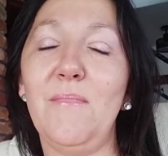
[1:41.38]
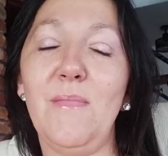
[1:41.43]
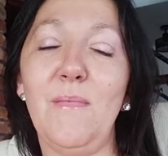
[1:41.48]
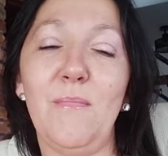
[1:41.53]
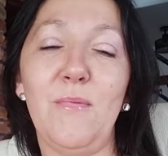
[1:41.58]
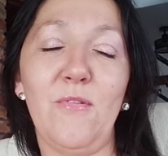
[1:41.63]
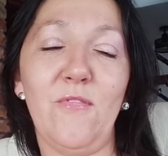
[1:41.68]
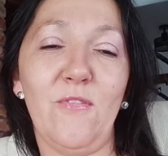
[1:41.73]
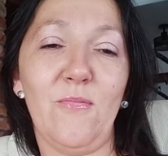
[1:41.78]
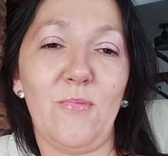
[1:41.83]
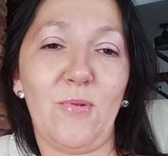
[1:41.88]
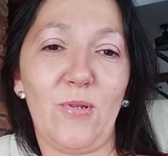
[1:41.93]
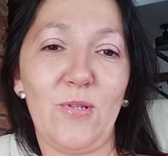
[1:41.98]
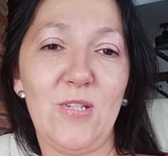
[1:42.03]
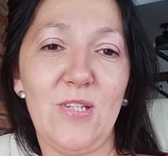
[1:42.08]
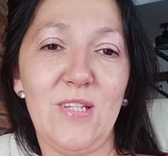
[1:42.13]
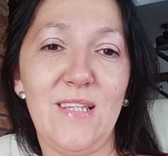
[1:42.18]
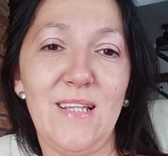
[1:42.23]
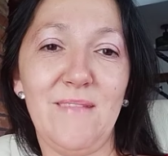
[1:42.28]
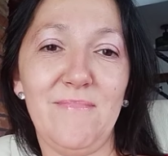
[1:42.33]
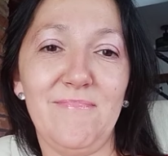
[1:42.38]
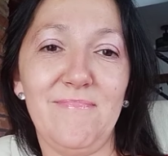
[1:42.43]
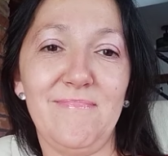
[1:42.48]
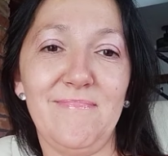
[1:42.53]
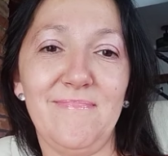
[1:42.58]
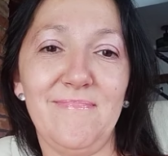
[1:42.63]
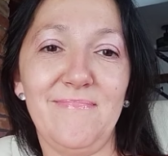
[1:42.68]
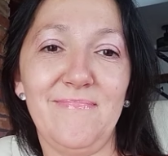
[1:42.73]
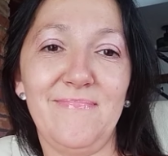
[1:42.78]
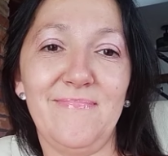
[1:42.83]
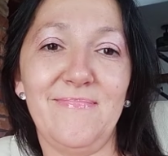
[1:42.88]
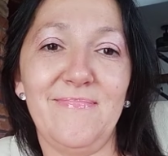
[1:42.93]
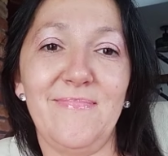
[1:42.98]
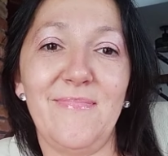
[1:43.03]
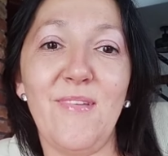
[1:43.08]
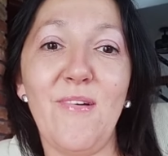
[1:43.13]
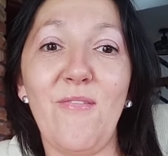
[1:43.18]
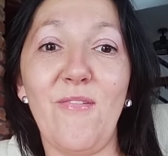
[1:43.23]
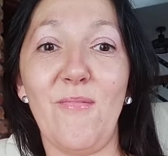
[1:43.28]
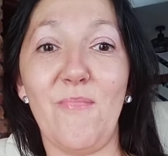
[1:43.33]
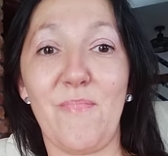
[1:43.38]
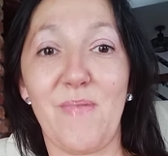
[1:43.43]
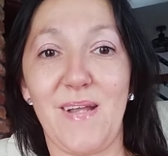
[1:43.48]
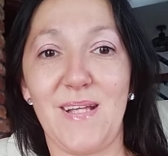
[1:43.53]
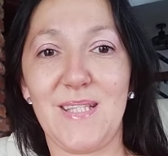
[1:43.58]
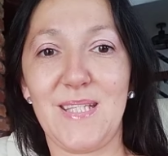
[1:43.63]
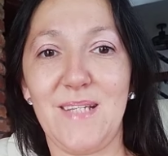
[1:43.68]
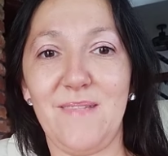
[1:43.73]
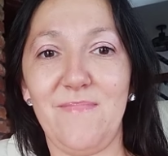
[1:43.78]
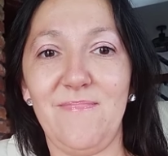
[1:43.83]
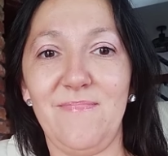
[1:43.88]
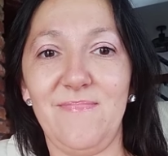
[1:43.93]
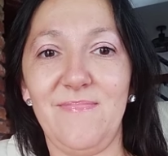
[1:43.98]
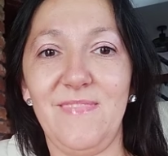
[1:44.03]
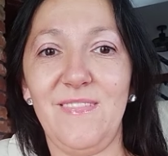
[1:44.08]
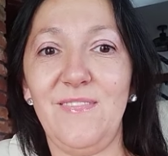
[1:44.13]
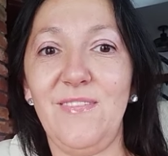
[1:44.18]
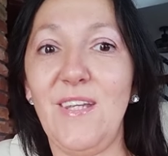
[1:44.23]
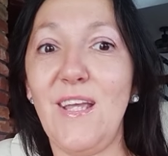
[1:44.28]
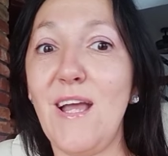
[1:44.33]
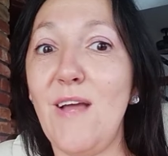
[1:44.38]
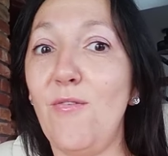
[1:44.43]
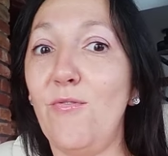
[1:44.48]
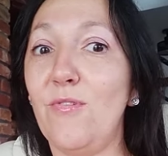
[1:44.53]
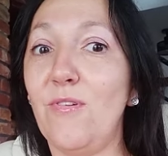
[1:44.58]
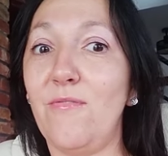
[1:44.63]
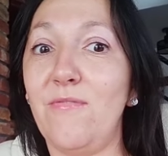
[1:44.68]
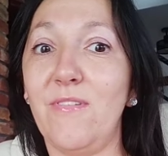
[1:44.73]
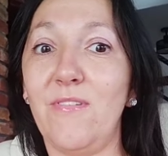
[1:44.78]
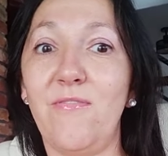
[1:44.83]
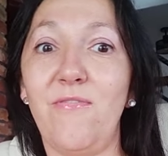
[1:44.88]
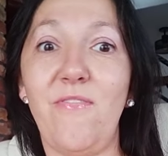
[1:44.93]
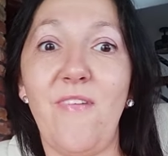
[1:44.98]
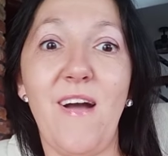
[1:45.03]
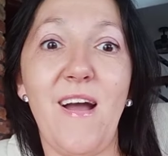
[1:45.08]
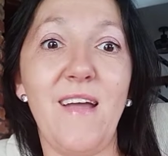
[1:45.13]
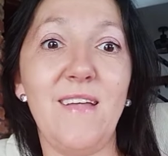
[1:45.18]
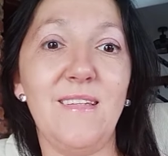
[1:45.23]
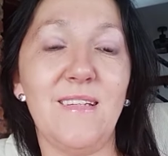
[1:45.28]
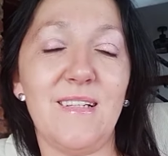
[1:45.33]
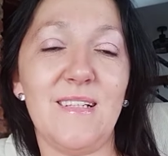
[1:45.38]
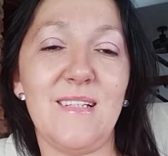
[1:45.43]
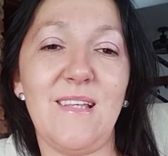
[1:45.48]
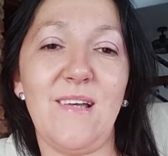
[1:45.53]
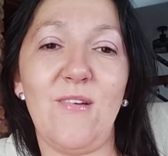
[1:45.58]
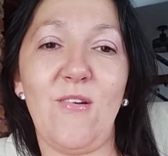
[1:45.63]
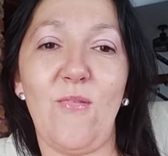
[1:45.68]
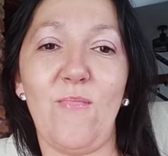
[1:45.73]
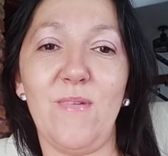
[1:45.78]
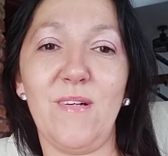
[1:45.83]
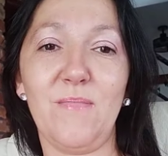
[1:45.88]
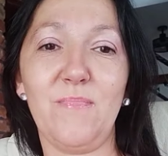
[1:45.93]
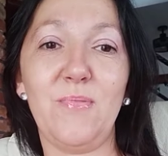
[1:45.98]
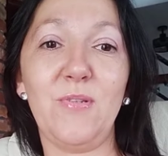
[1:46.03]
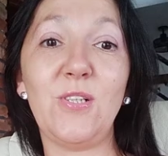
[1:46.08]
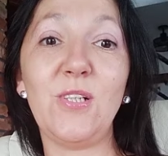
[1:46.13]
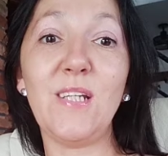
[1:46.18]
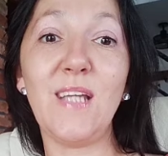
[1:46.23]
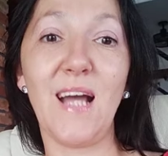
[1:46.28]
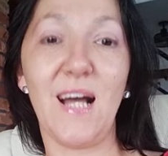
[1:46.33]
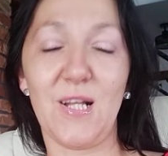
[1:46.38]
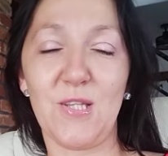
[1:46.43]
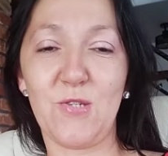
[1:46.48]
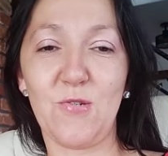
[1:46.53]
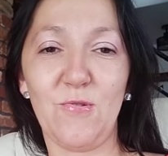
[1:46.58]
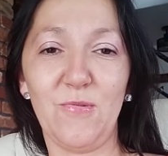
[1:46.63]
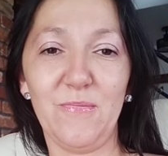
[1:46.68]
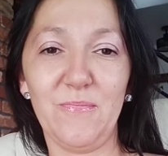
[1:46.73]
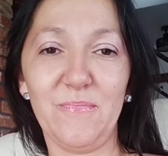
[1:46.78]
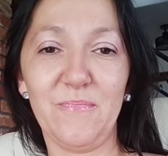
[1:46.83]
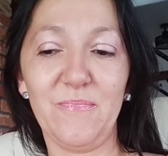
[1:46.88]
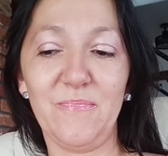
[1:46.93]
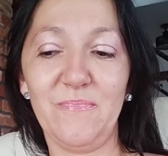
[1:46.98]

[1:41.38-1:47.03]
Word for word: Mam nową rodzinę, nową pracę, wielu nowych, fajnych znajomych, przyjaciół.